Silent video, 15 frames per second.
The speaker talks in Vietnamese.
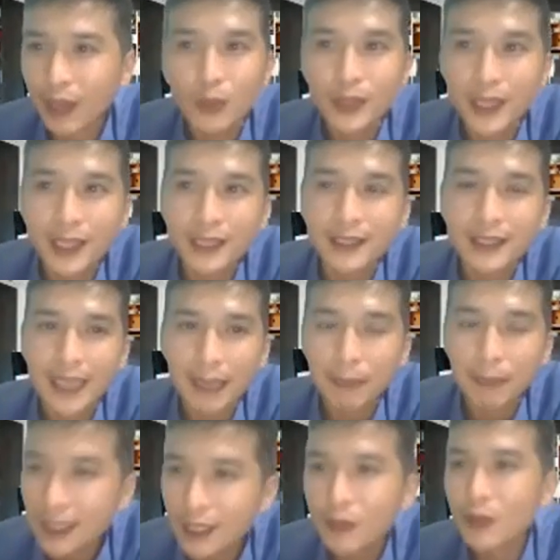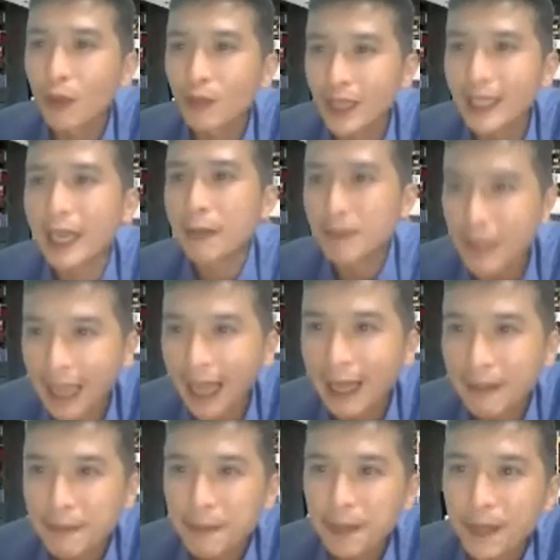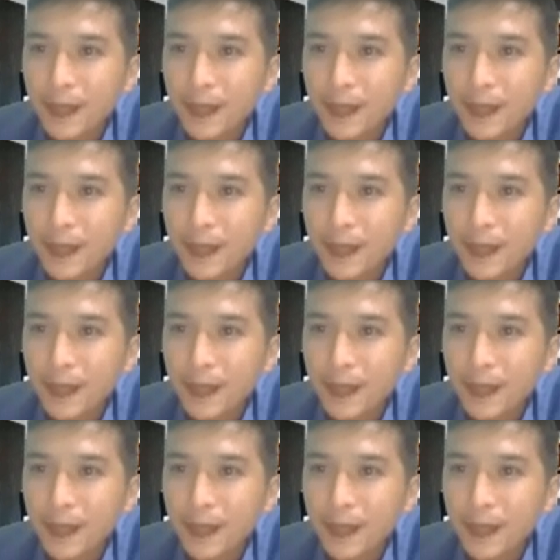Đầu tiên là mình tiêu dùng tiết kiệm trước đã.